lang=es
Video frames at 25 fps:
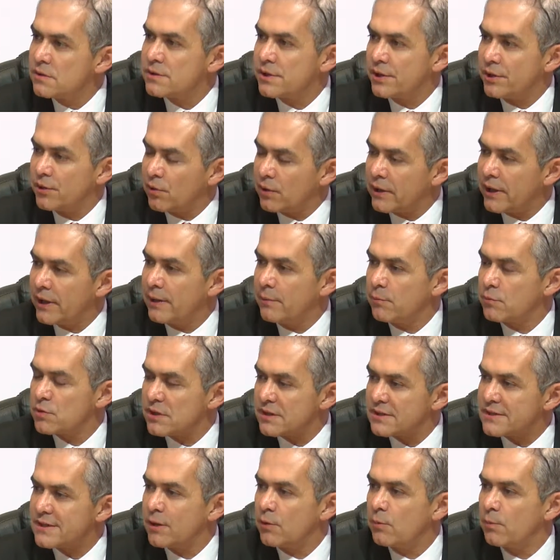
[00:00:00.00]
sino queremos
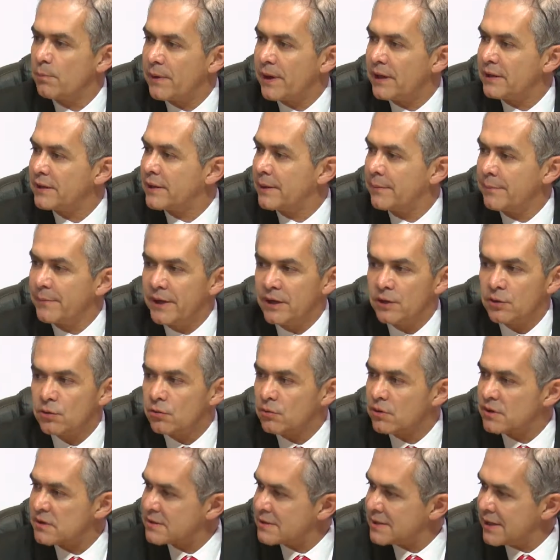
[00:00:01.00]
hacer un
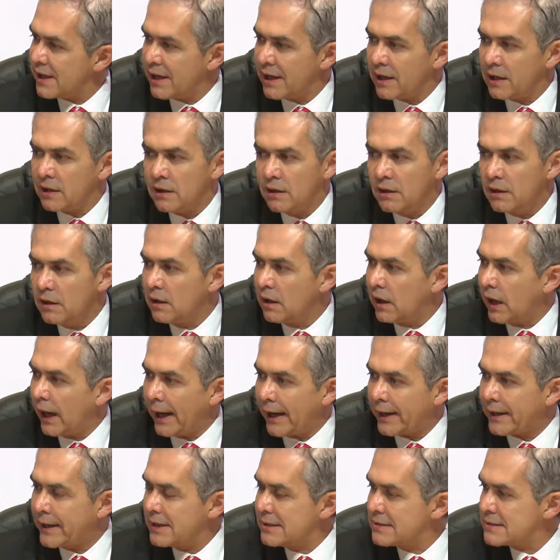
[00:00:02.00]
planteamiento quizá
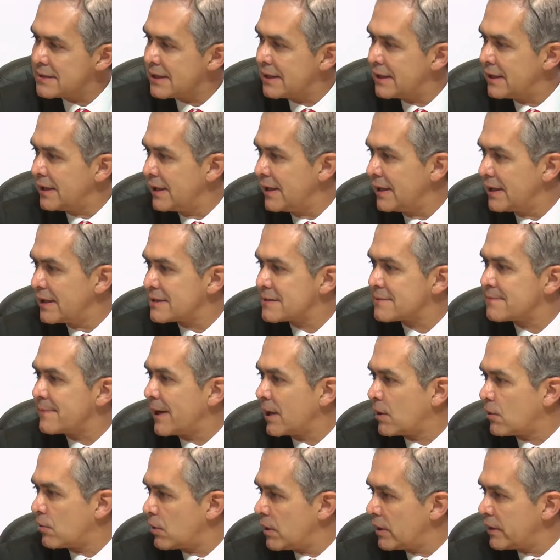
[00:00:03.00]
a 15 días
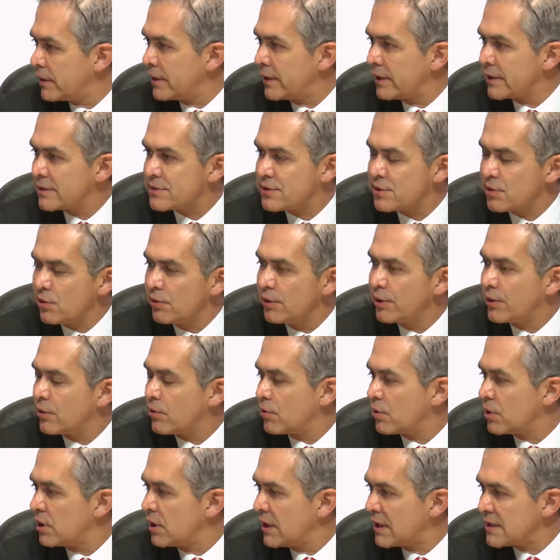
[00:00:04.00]
bajo la dirección y
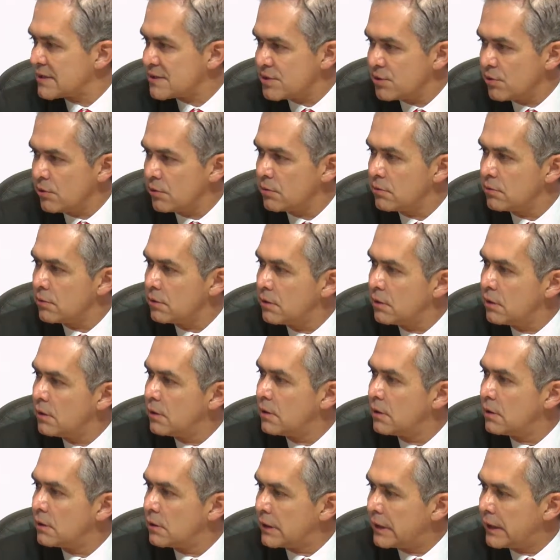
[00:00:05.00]
coordinación
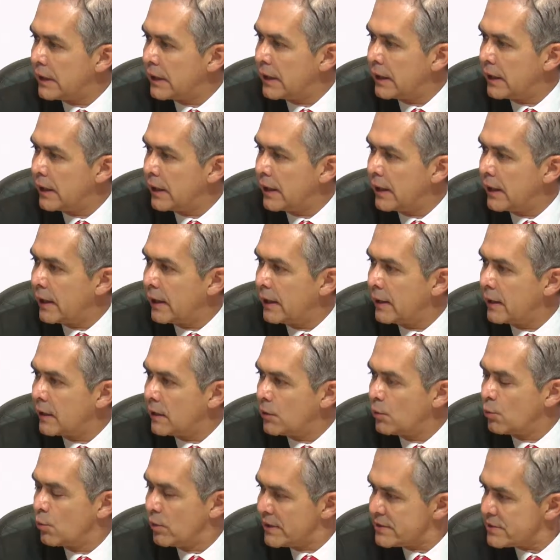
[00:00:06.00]
de
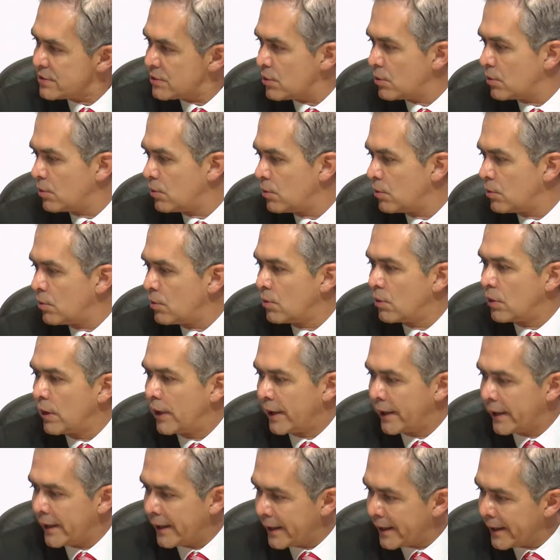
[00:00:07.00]
nuestro
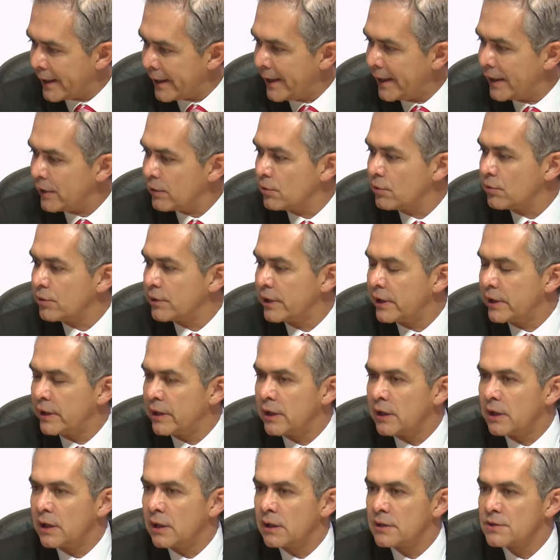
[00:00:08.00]
encargado,
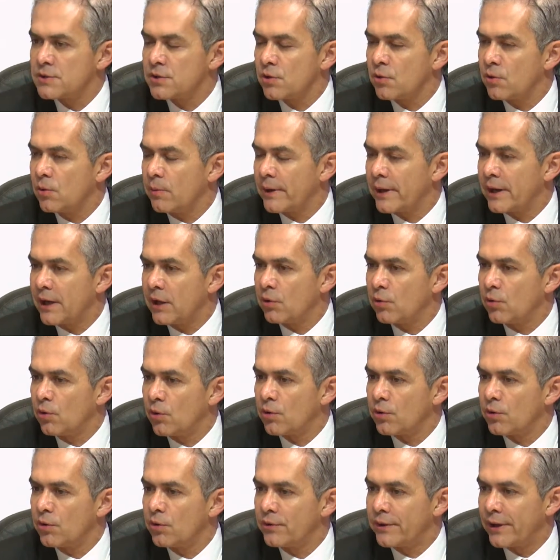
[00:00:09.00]
del señor
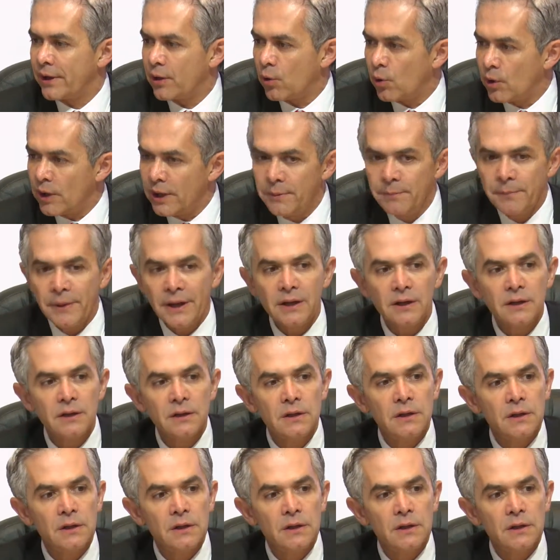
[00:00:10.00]
gobernador de Colima,